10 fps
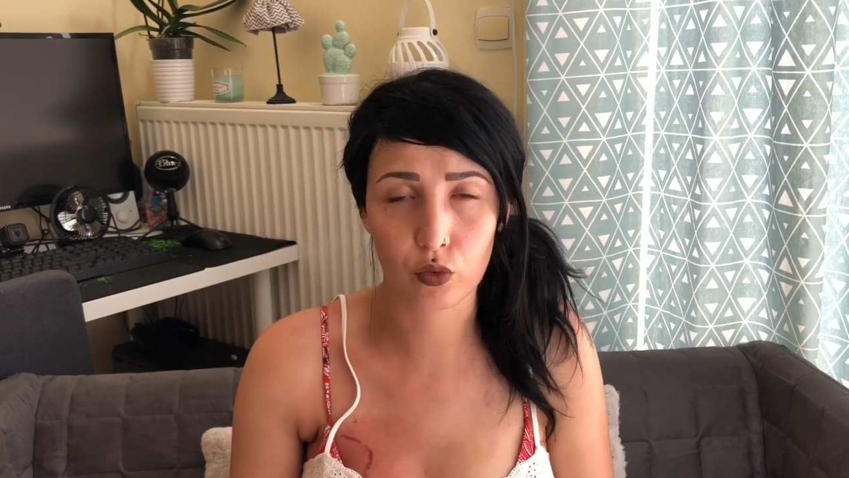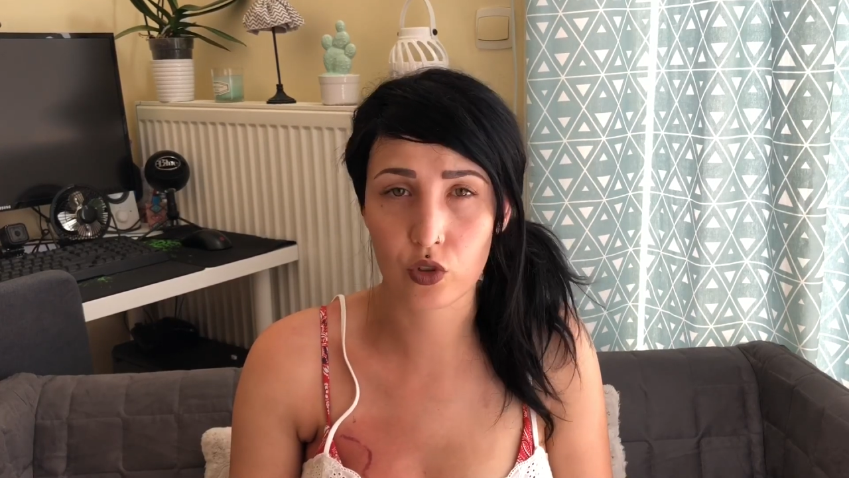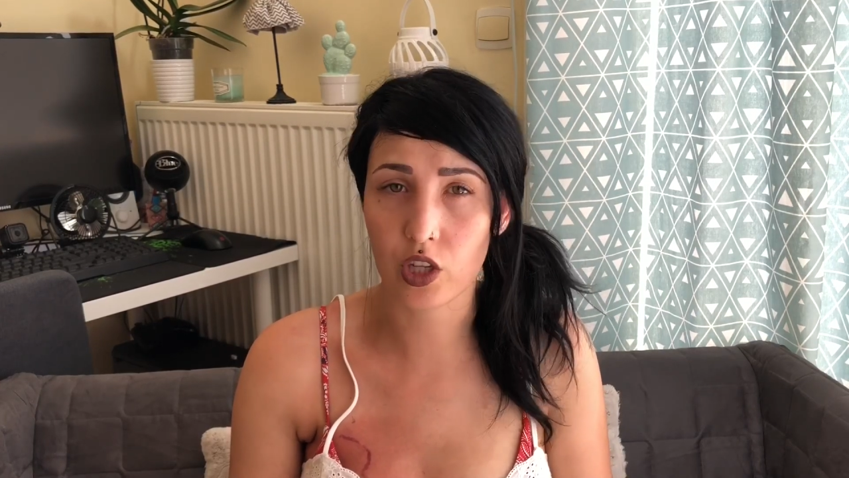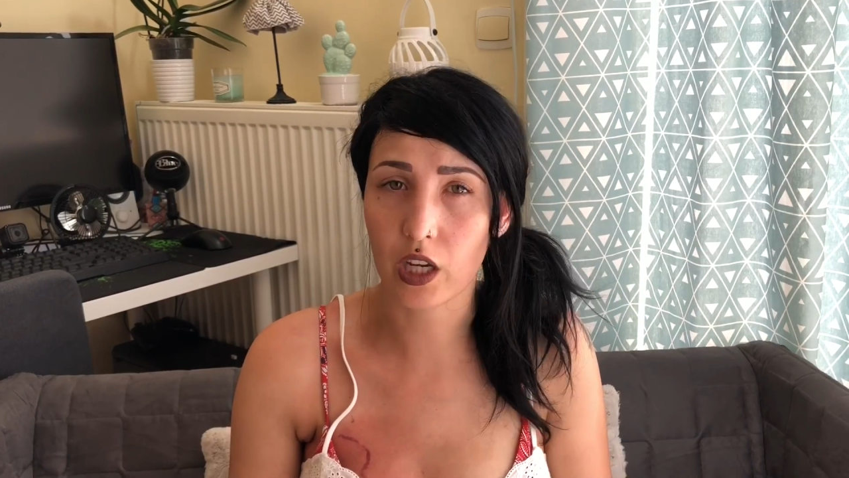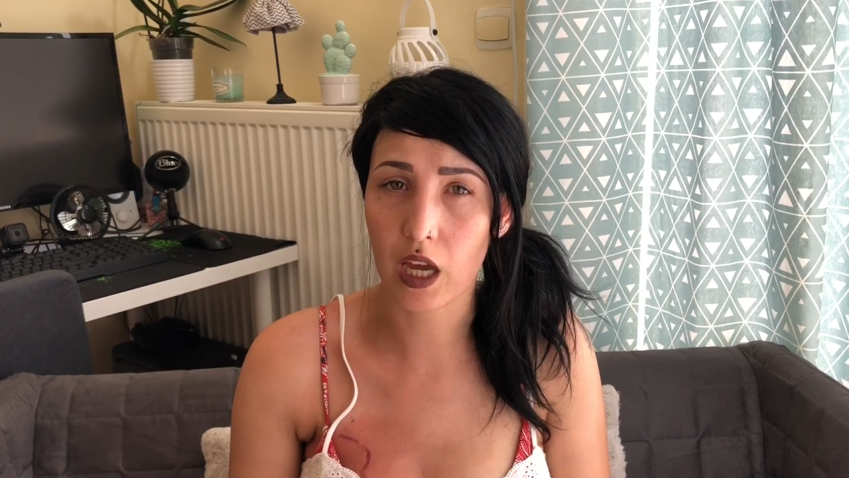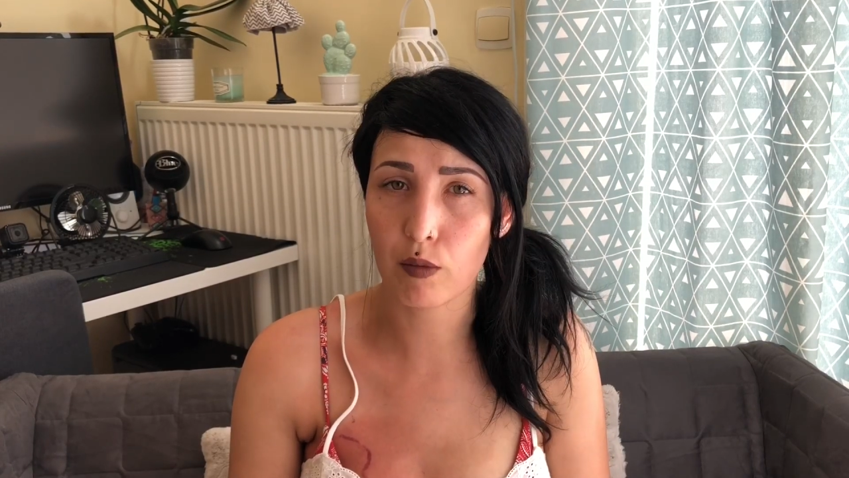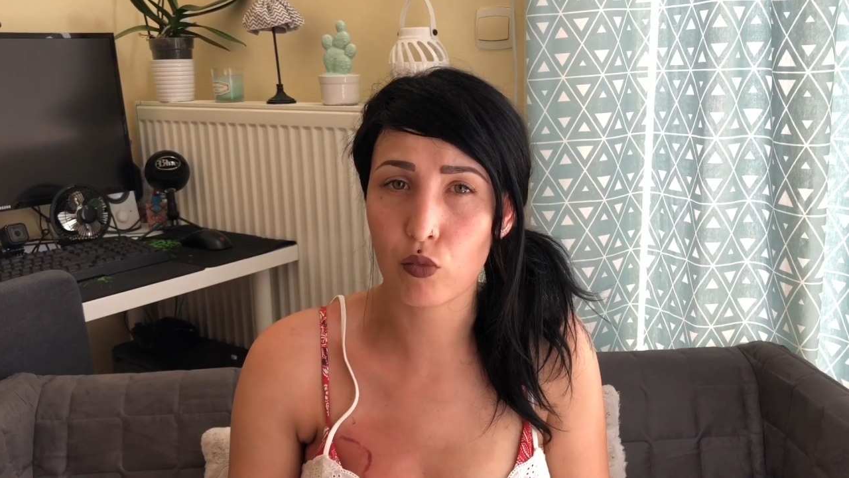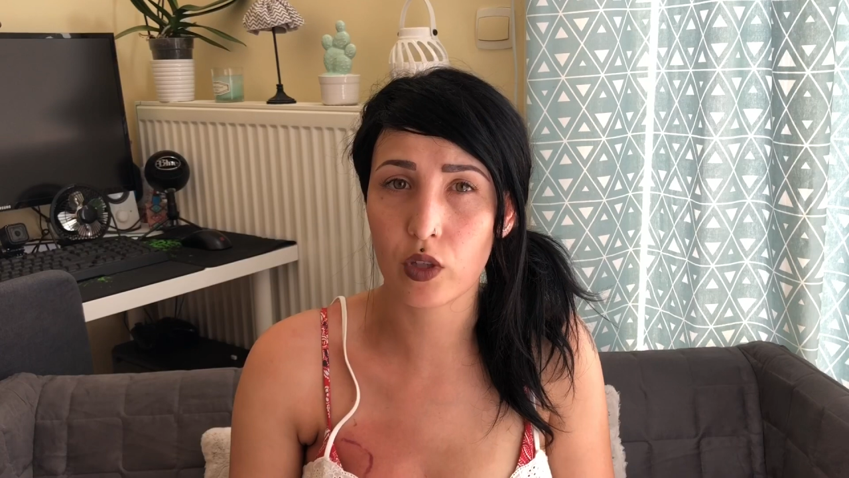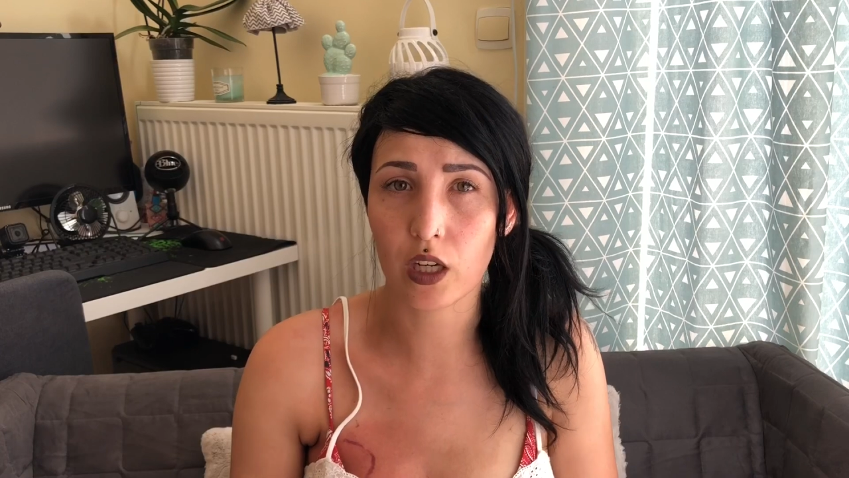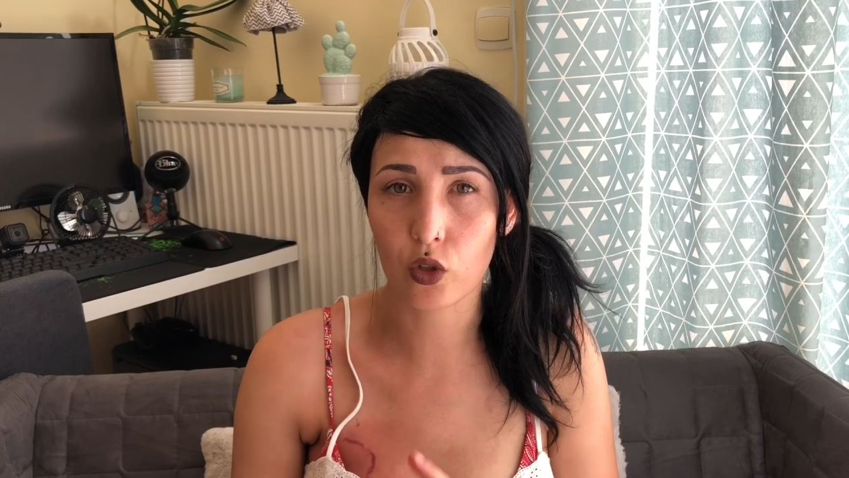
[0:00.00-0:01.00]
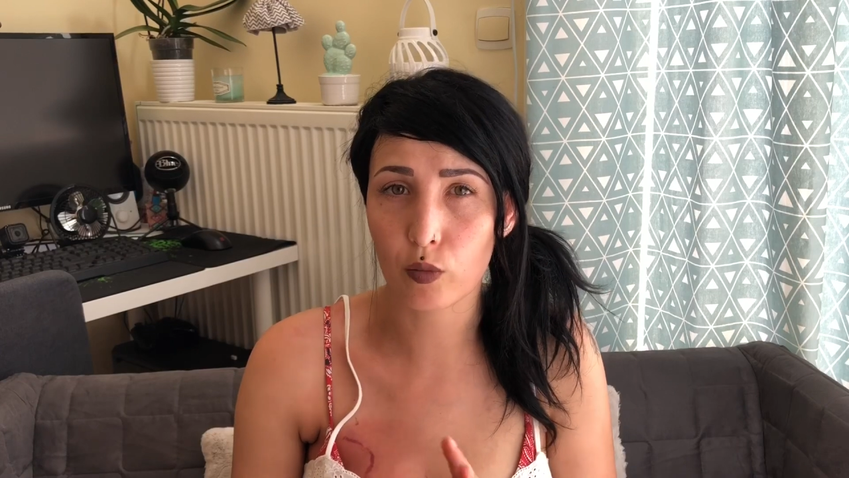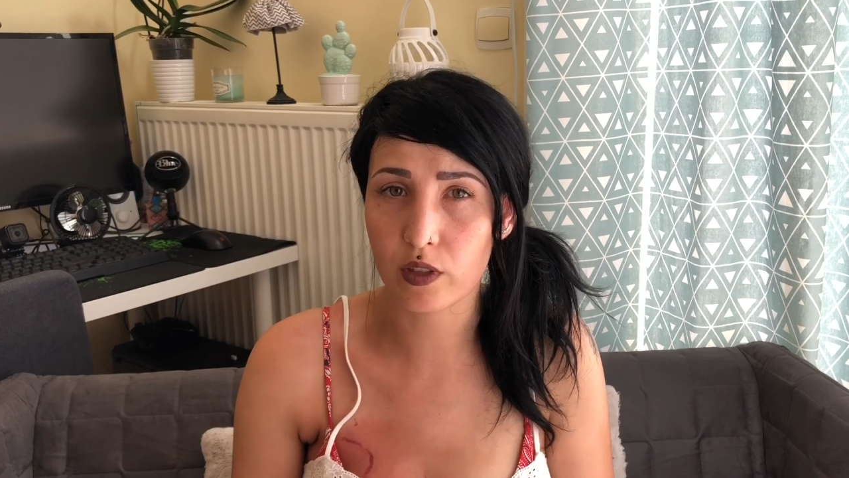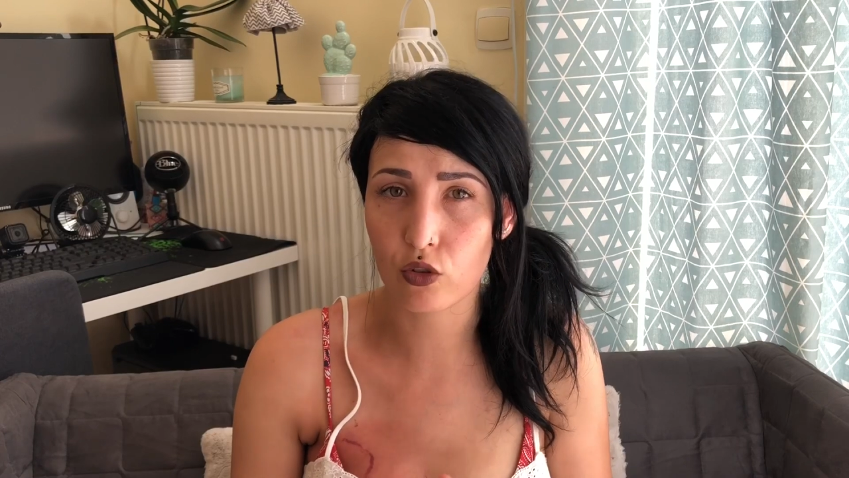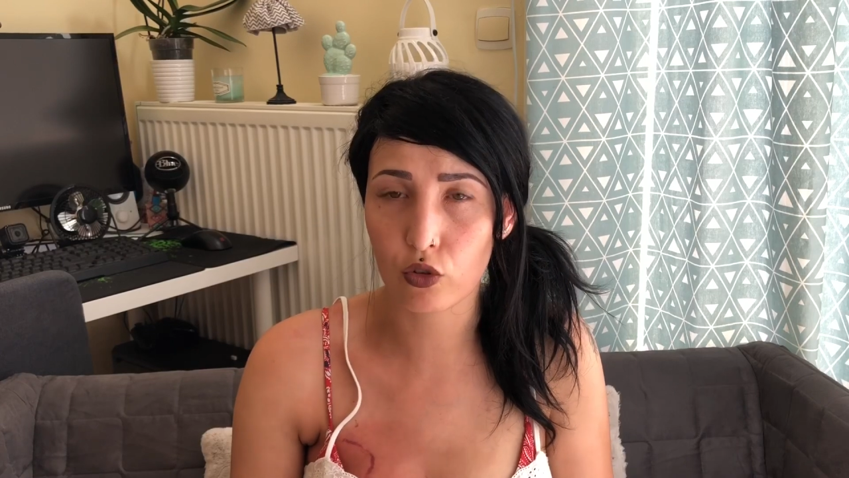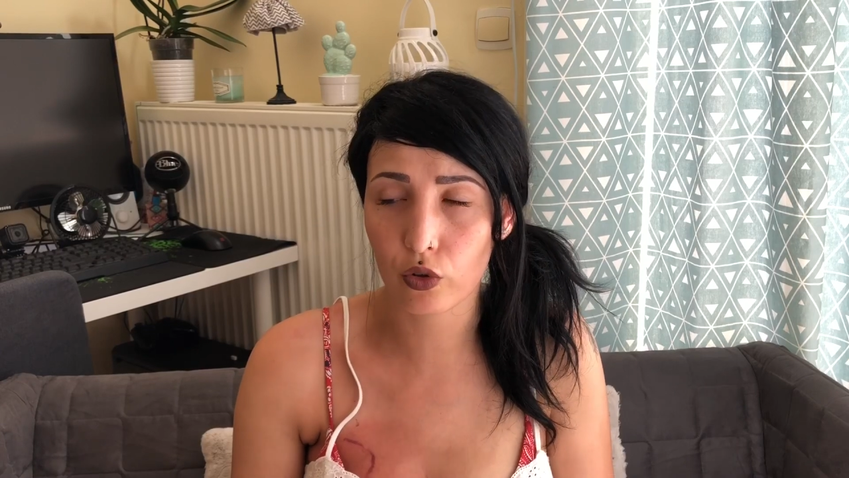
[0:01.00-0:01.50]
donc j'ai quand même eu quelques
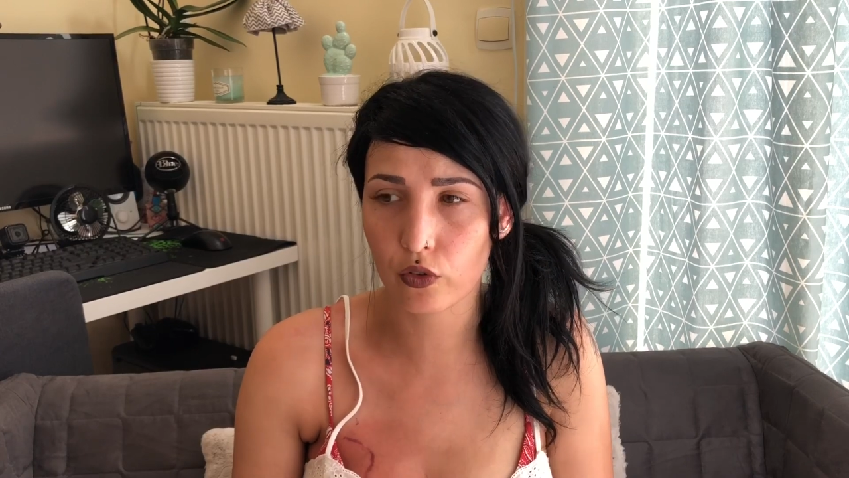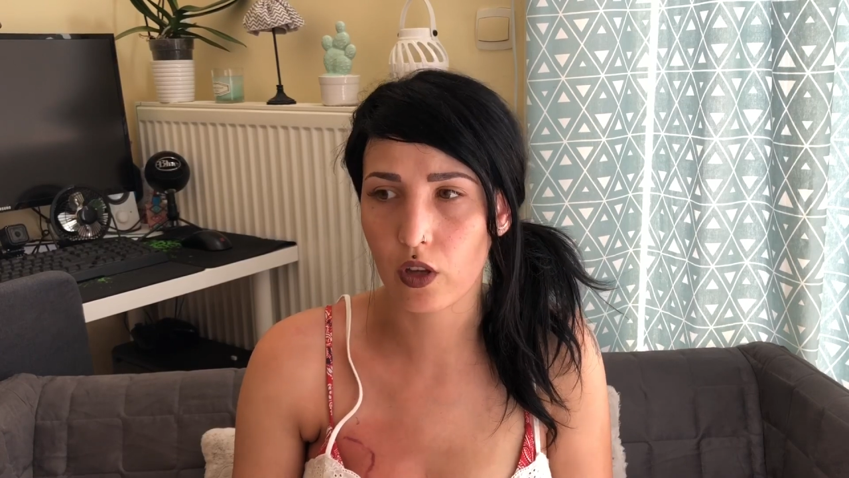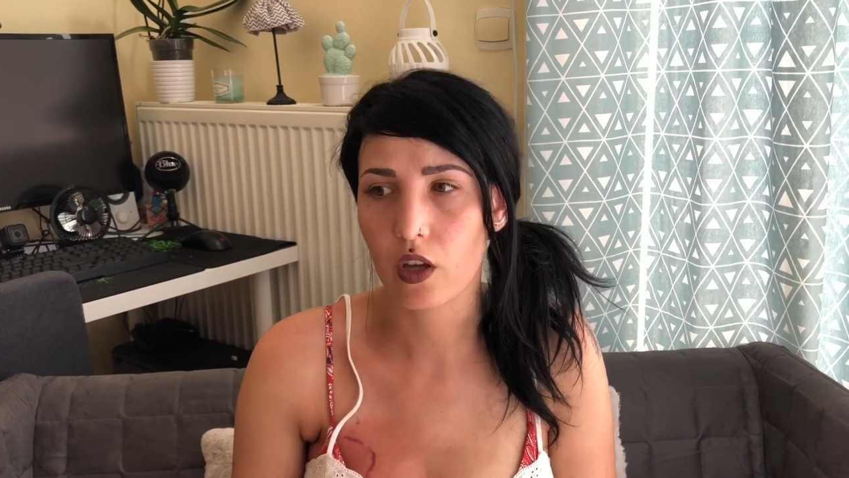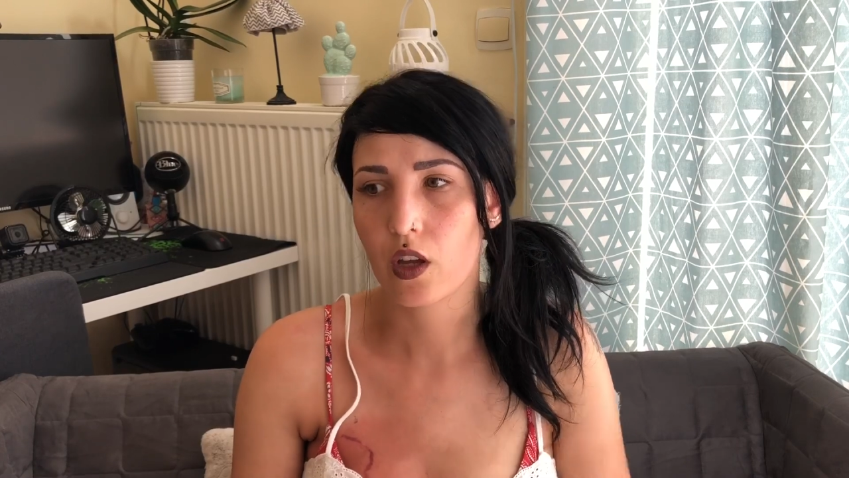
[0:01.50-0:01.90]
petites choses,